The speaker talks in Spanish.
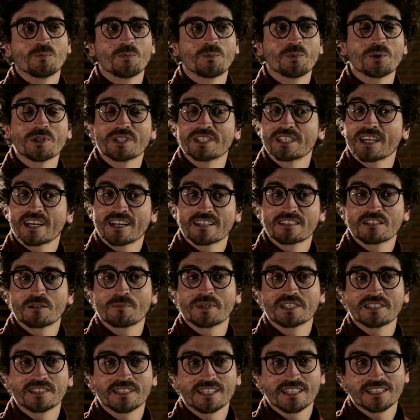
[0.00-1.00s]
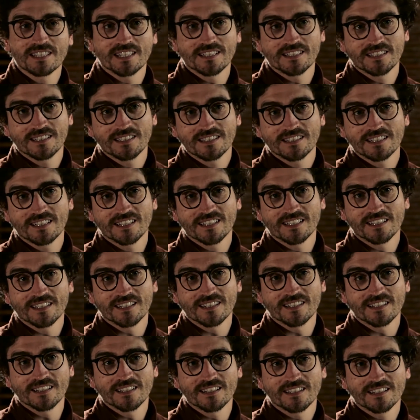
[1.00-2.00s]
pueden llegar a ser más interesantes
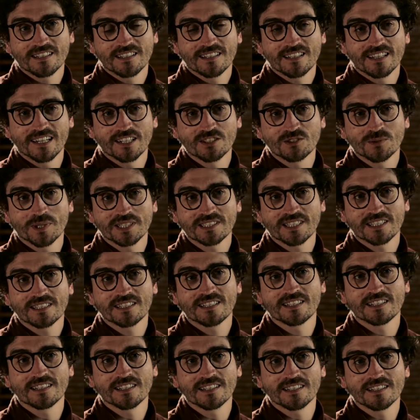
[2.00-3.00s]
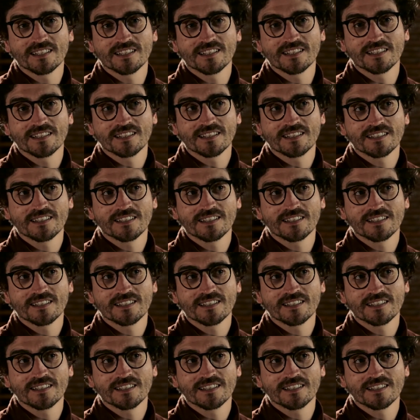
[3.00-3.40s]
que, las subastas que,